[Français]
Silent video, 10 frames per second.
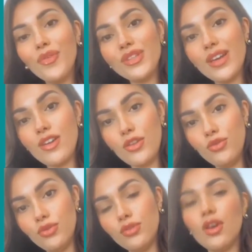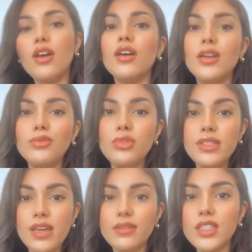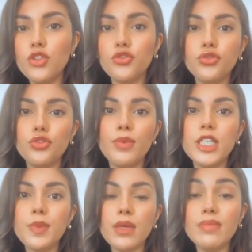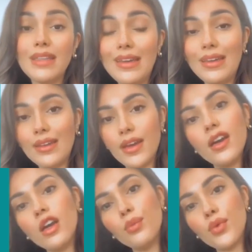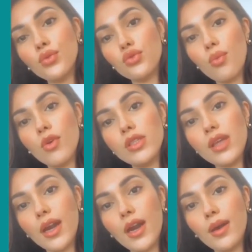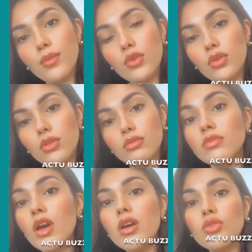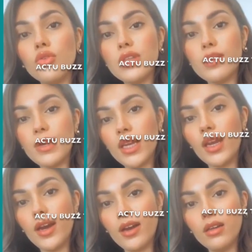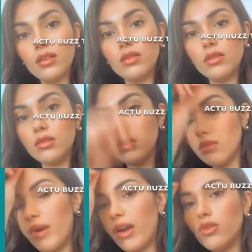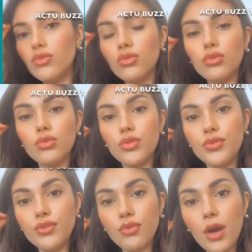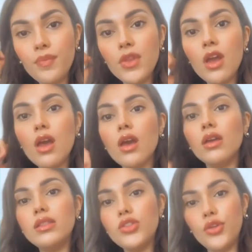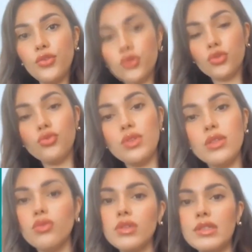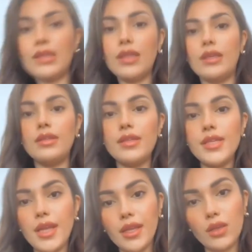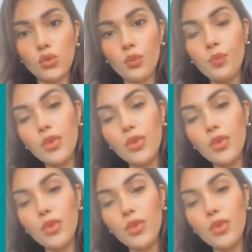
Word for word: salut à tous, euh, comme vous le savez, je m'exprime très très rarement sur mon Instagram euh, de cette manière-là, euh, en parlant de, de si je l'ai fait aujourd'hui, donc c'est qu'il y a une raison.